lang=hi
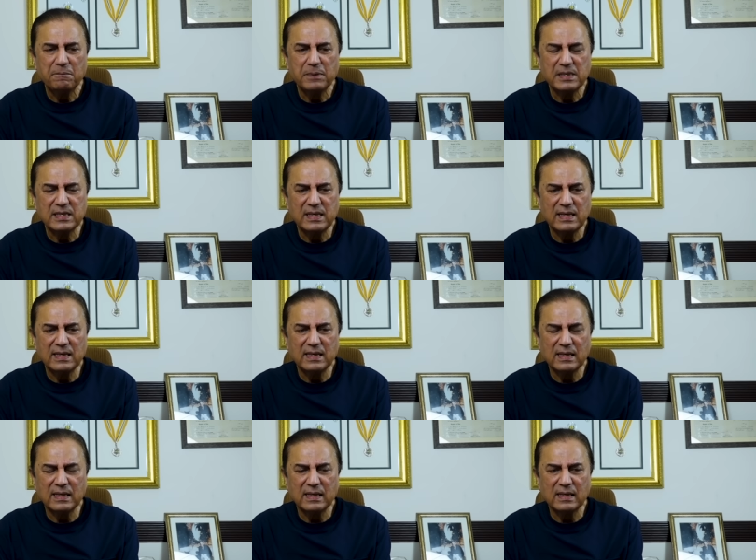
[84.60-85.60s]

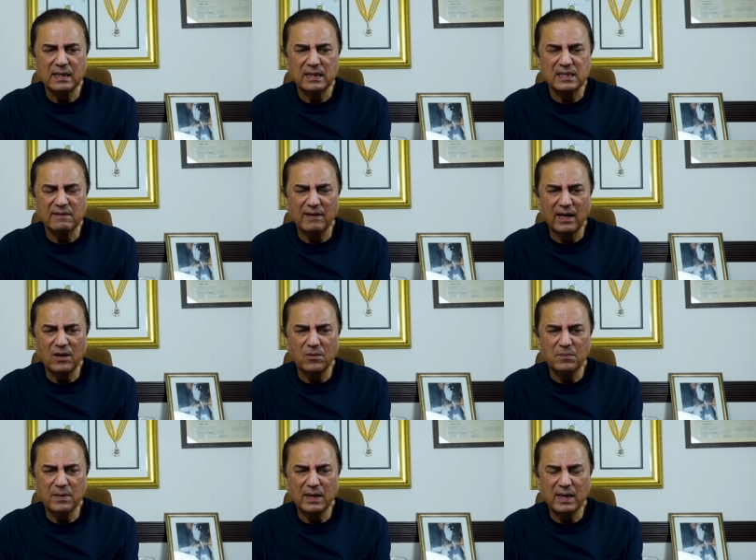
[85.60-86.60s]
पिछली
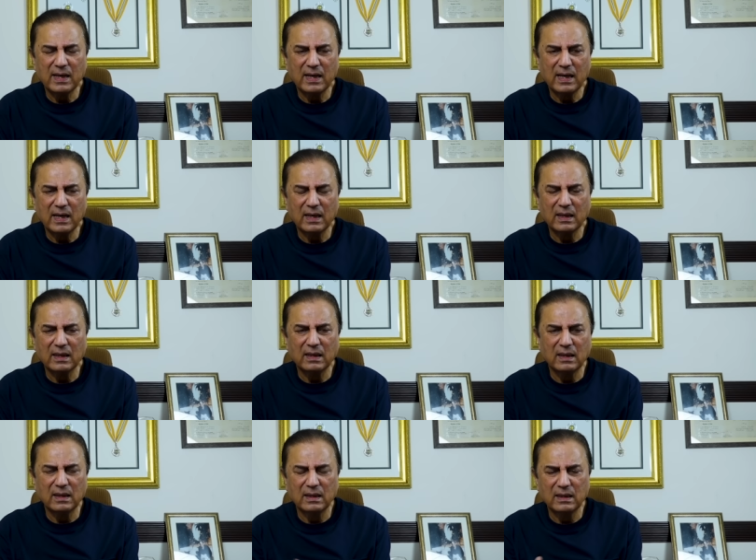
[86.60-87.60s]
सवालों में
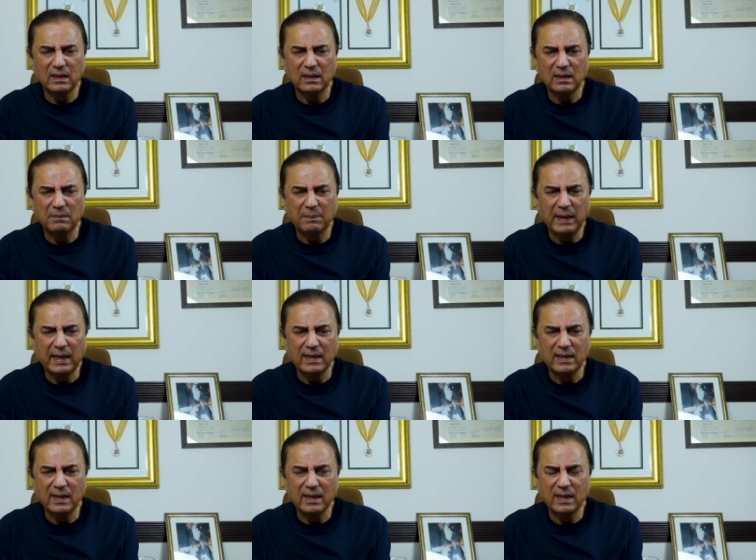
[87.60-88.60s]
एक
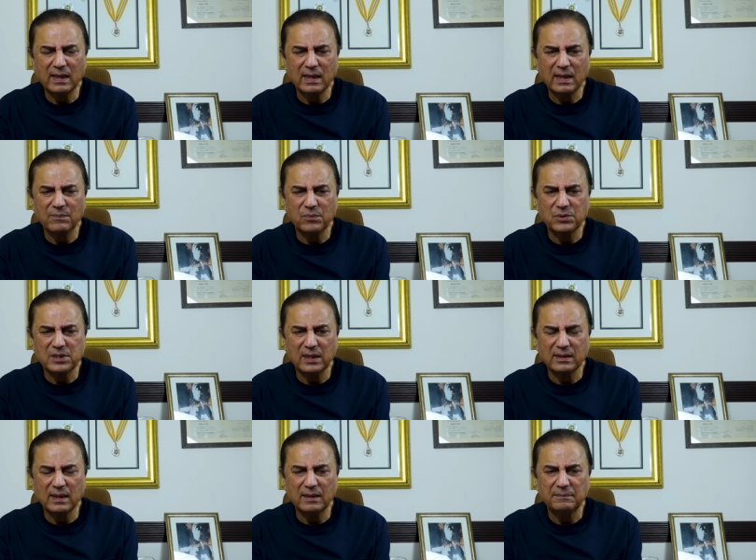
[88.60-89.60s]
भाई ने ये
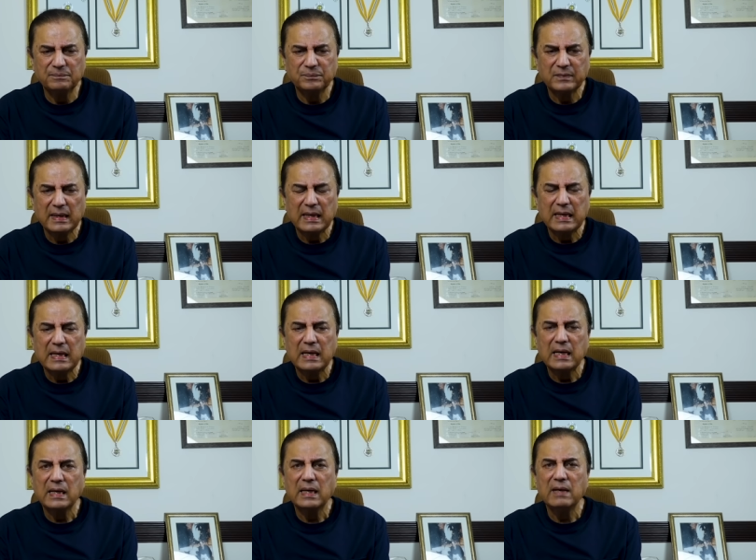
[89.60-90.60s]
पूछा था
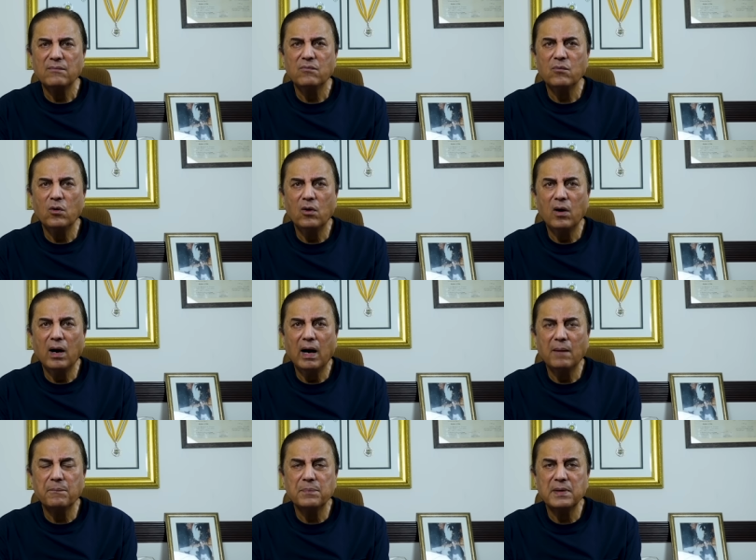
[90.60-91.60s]
कि वो
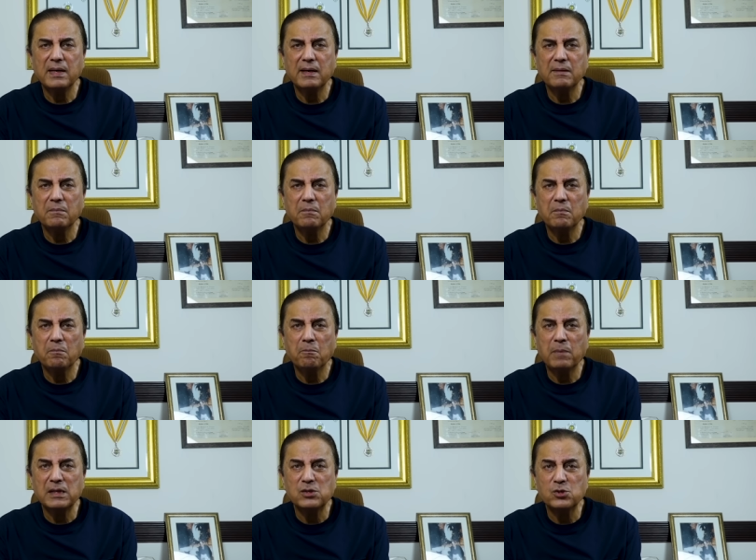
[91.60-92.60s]
अपने
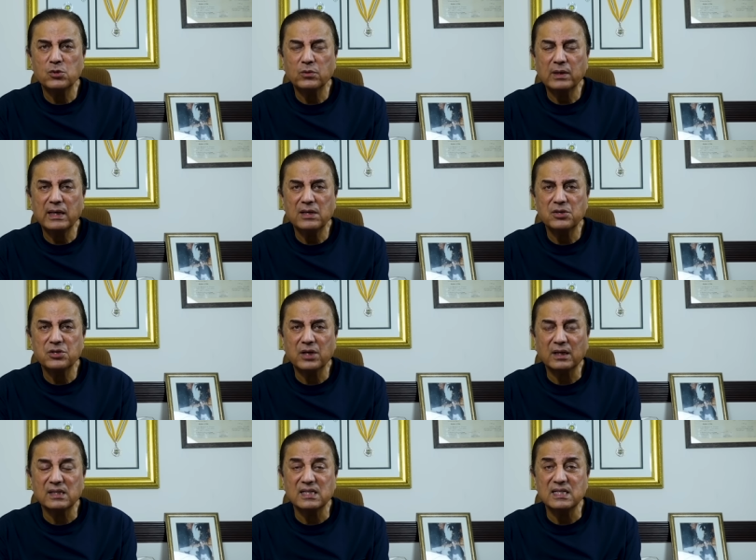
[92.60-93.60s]
बच्चों की
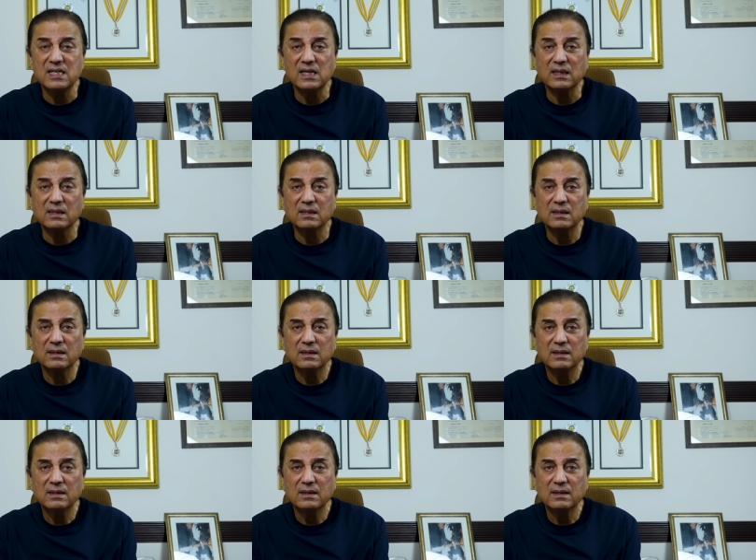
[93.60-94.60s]
शख्सियत
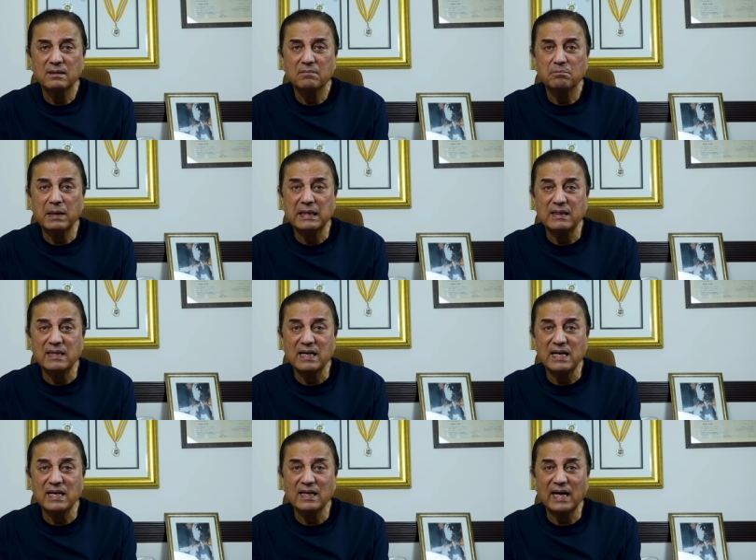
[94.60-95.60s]

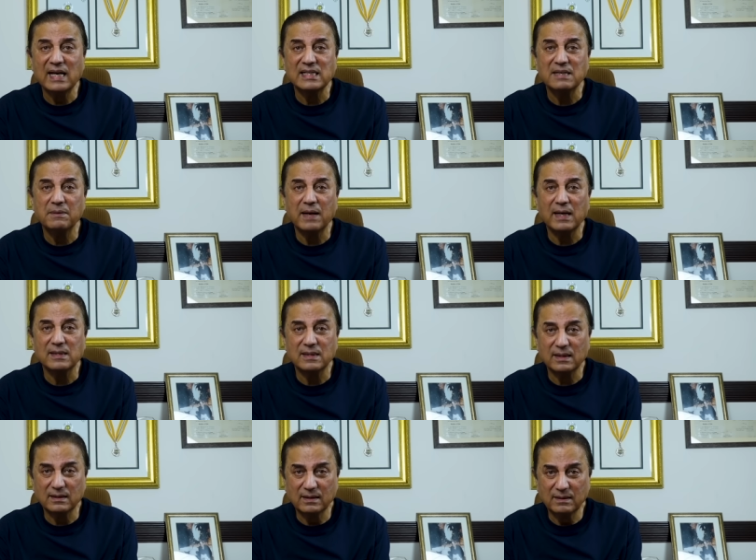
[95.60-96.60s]
बेहतरीन कैसे बना
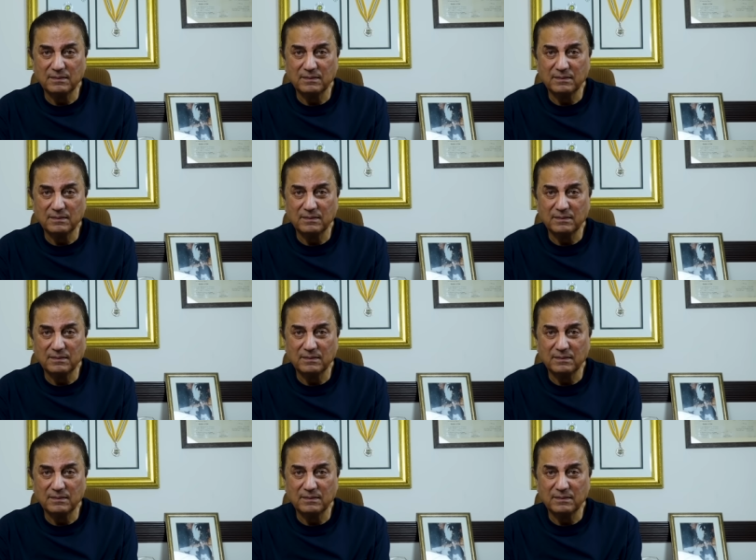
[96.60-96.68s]
सकता